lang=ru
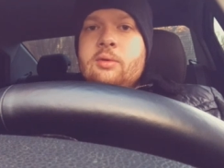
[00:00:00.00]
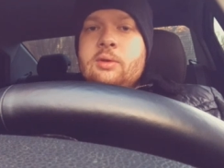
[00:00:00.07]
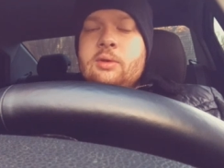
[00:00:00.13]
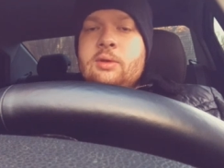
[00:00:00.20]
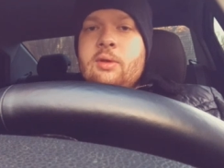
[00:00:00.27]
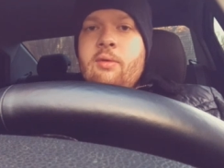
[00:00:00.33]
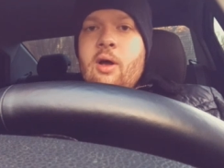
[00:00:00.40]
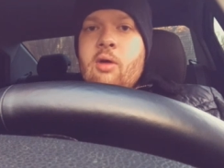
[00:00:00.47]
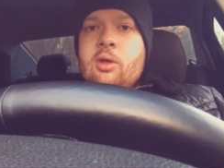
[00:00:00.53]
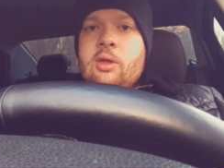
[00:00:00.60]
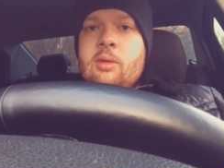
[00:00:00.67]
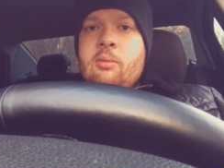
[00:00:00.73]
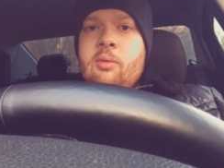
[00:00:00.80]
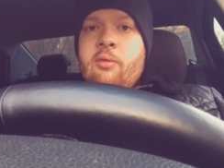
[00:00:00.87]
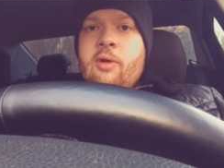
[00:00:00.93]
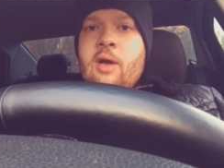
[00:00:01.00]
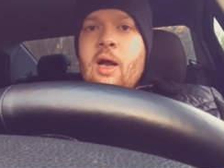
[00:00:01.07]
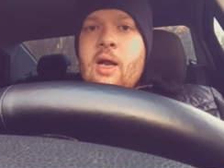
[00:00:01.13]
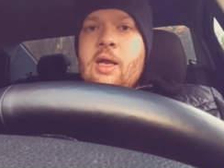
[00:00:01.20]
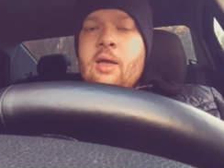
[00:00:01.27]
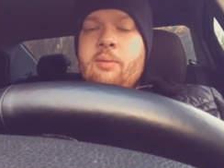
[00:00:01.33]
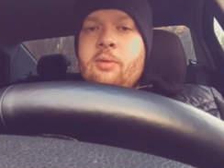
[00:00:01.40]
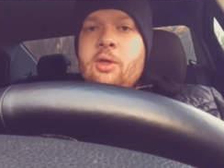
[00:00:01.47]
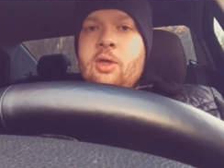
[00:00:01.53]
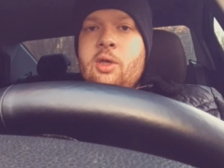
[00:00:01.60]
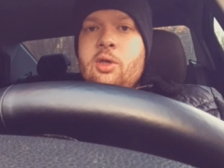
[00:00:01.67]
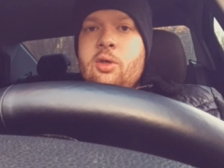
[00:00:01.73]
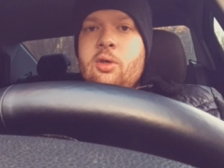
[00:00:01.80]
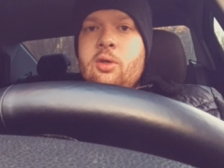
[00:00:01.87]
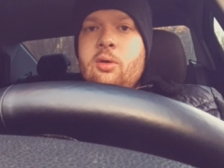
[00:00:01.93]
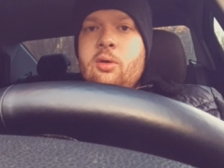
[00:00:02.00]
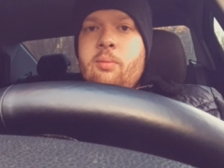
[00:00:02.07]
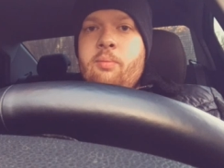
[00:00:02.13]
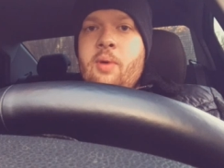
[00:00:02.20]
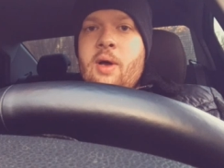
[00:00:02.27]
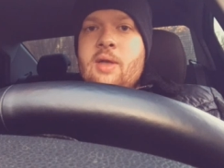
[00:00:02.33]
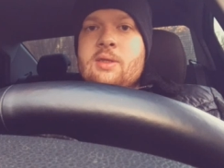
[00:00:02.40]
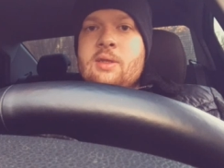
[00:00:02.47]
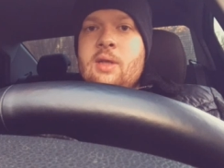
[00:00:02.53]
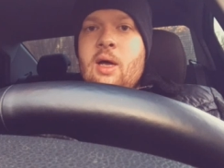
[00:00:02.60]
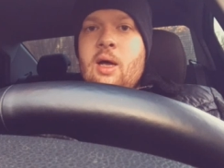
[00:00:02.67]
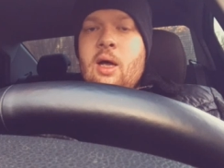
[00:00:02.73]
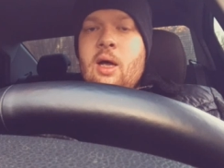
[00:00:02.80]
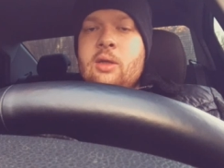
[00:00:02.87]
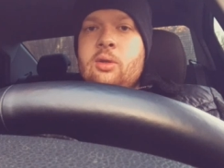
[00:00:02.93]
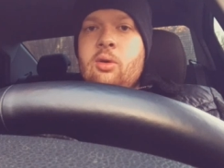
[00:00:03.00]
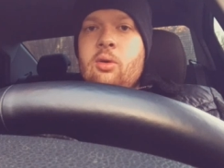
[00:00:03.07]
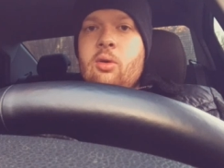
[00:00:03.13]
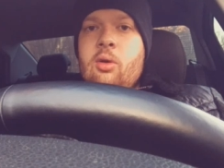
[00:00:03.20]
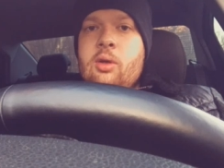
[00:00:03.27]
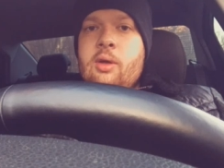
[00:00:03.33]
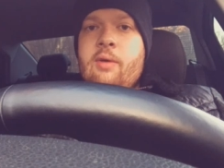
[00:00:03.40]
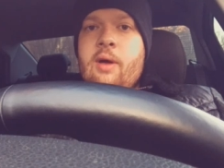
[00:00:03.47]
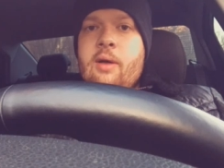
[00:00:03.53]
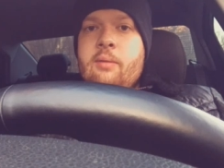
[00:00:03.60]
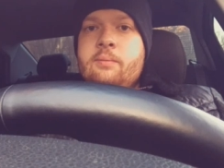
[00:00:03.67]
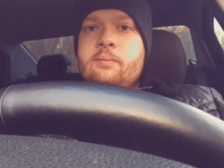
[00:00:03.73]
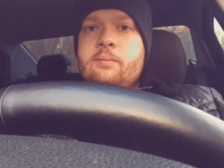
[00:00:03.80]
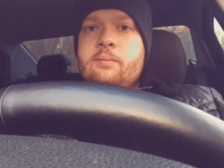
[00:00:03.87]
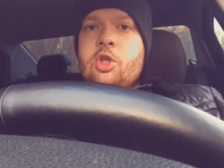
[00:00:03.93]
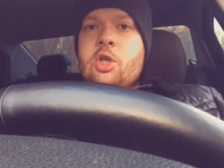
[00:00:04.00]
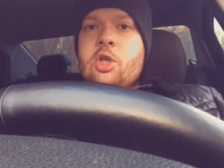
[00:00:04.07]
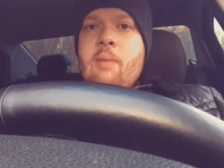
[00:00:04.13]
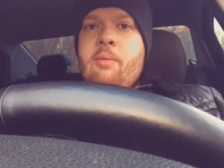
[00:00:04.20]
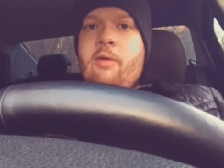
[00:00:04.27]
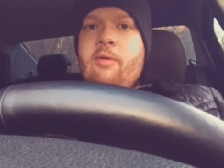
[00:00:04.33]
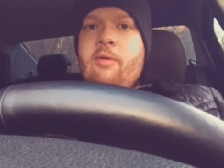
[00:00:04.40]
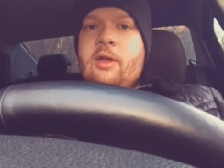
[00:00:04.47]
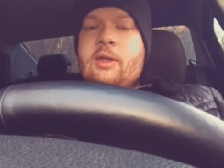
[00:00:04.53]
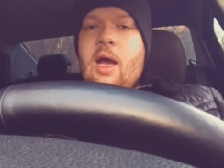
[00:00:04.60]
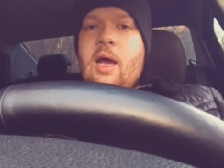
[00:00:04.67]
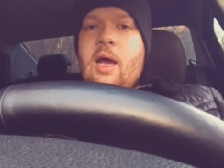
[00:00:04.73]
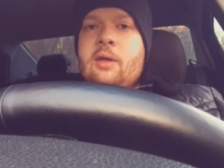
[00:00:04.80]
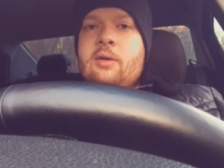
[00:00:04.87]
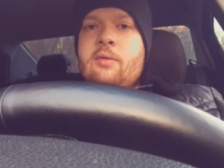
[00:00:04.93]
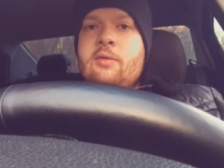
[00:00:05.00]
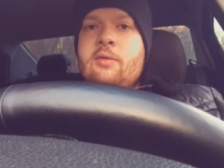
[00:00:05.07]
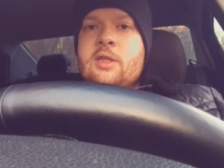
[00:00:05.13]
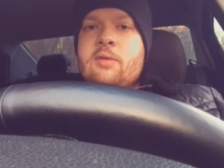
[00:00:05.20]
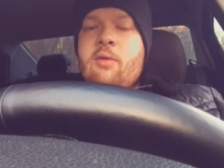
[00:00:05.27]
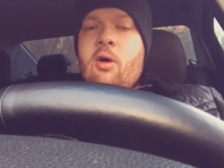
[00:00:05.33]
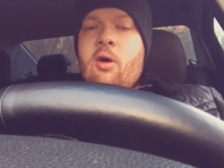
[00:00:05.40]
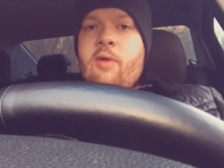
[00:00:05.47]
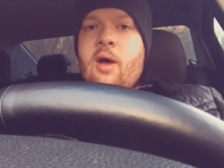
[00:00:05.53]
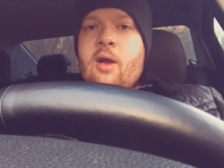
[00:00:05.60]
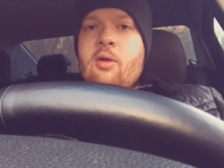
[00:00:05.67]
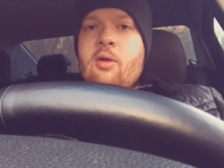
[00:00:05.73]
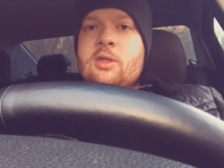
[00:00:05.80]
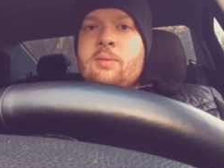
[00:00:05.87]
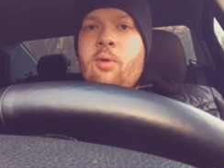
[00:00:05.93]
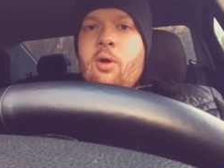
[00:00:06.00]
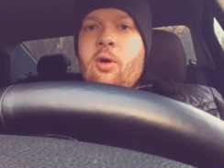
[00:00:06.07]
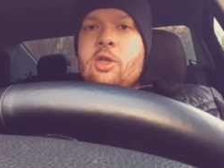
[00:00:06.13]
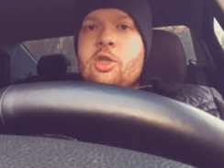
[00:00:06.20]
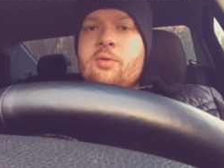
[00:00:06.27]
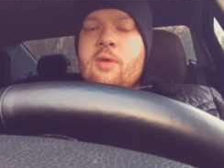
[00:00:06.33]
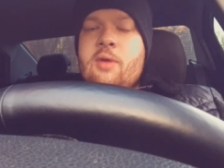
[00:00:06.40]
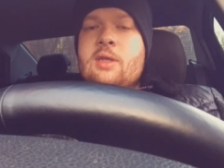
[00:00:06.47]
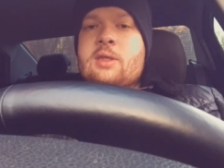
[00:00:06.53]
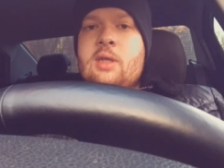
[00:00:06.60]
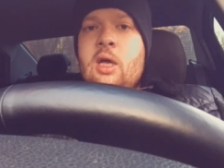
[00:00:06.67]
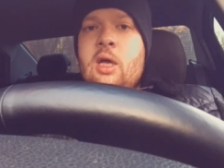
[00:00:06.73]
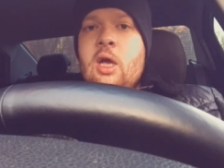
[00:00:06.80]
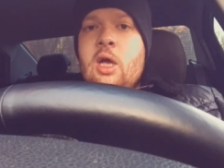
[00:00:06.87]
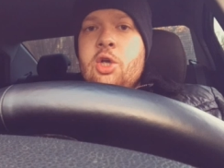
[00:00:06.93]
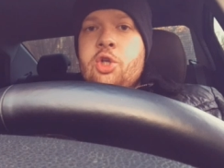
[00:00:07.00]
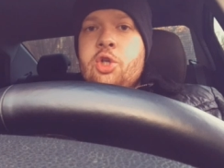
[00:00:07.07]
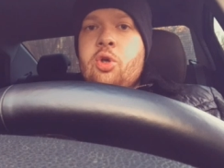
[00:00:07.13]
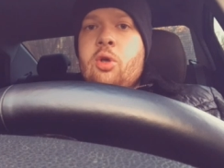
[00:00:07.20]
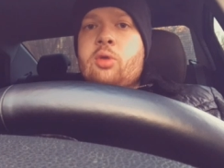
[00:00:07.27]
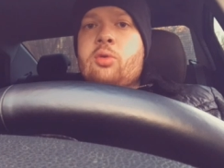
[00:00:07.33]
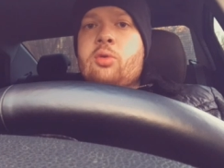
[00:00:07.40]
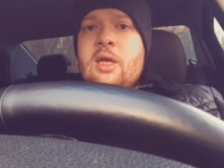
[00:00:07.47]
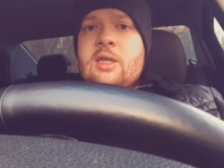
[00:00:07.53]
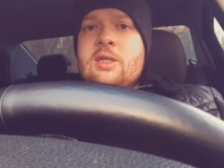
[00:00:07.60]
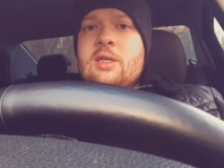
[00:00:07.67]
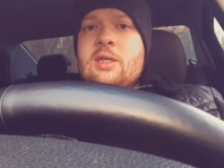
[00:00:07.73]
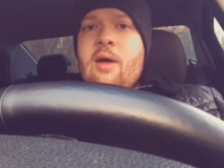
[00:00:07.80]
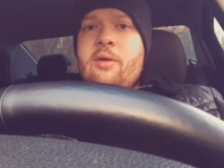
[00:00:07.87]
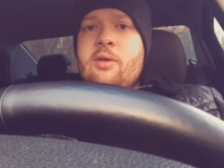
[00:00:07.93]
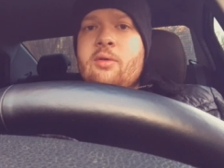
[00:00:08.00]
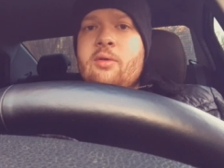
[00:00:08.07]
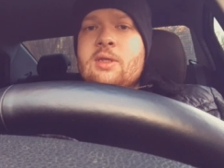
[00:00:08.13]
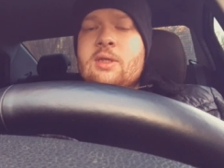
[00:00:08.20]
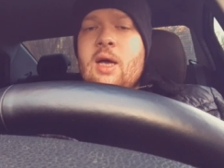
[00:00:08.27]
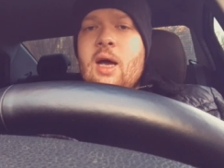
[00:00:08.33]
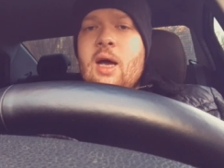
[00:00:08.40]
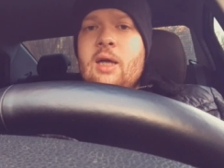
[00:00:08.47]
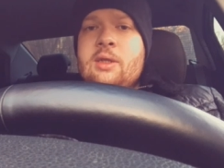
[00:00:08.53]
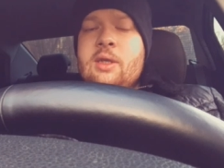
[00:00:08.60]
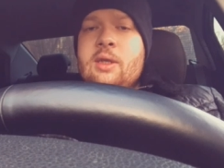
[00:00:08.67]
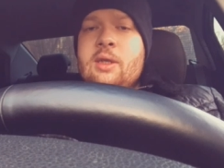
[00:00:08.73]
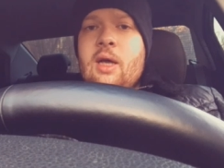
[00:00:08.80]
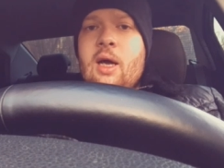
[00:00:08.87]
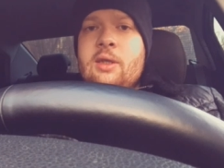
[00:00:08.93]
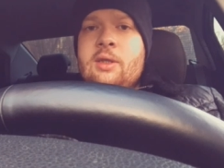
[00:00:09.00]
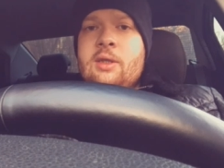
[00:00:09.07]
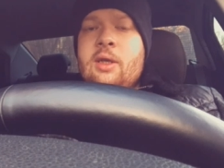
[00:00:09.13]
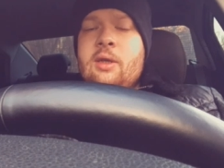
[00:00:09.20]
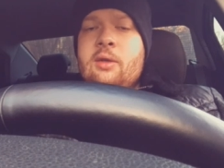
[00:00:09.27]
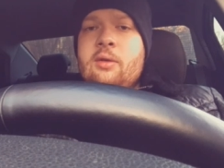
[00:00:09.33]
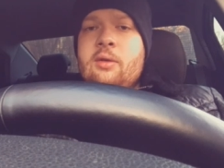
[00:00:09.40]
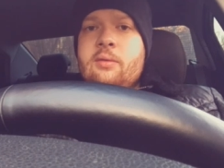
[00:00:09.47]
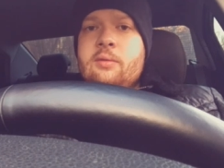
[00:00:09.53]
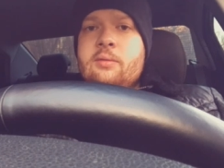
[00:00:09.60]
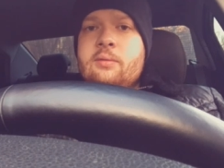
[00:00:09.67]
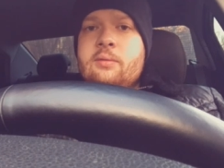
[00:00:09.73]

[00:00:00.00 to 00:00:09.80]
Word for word: за воротами великолепный э, пас на Андронова. И шайба влетает в створ ворот сборной Швеции. Счет у нас сравнивается 1-1.